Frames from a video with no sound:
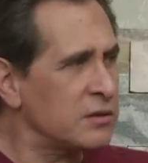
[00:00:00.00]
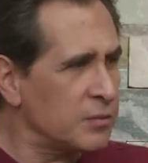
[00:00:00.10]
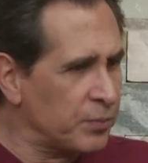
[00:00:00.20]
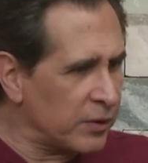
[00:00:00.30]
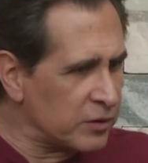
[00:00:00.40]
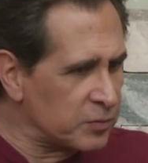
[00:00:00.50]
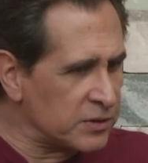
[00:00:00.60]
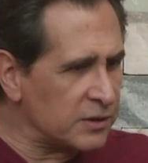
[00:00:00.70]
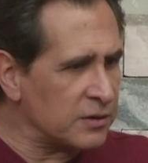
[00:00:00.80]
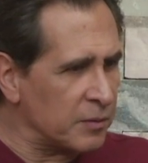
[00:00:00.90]
tipo de
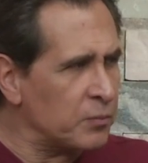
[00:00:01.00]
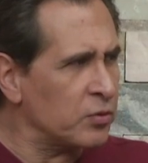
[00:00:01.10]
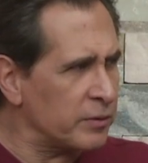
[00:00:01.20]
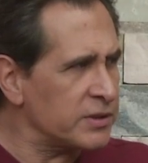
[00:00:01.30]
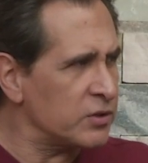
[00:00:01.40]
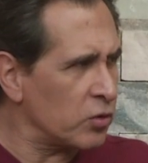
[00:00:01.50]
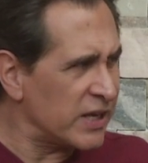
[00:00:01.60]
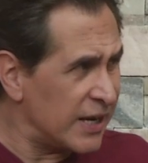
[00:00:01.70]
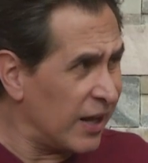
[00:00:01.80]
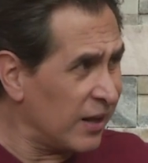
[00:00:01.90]
respuesta también pudo haber sido
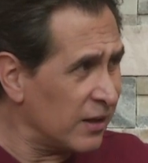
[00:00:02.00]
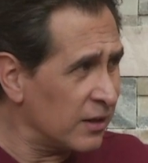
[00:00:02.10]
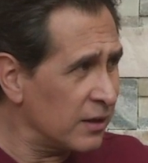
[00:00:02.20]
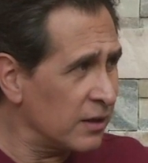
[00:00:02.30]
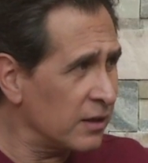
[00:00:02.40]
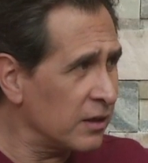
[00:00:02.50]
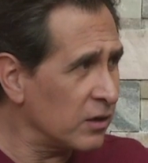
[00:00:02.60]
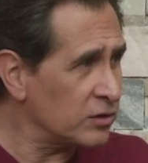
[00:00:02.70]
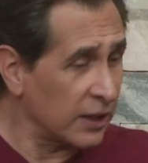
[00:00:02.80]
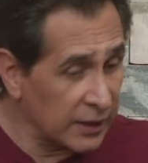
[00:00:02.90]
ira?
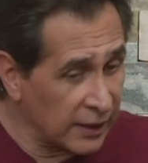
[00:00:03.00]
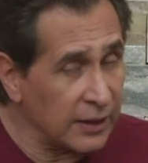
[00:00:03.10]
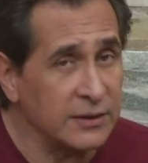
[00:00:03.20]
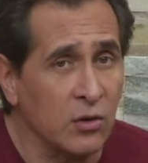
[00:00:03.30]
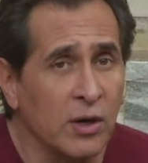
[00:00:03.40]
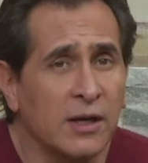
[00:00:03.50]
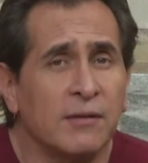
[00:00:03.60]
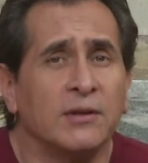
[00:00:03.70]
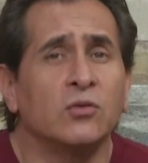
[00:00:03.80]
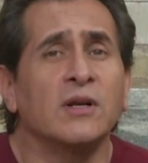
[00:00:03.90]
O sea, la, señora que
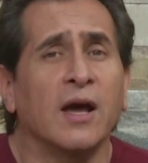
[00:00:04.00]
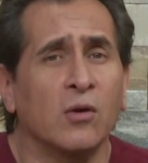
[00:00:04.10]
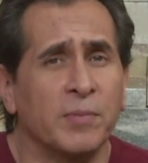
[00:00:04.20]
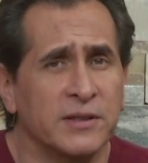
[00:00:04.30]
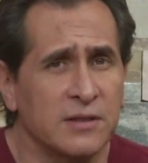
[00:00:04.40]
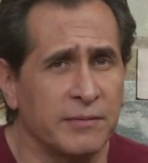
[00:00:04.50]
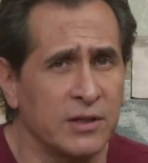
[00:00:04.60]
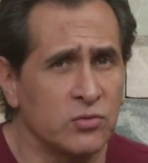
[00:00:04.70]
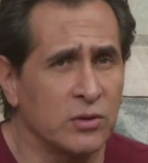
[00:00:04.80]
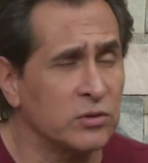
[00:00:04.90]
levantó el carro para salvar a
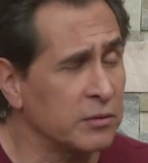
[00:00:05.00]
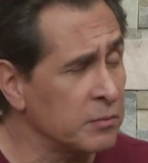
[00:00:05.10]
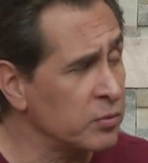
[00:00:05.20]
su hijo.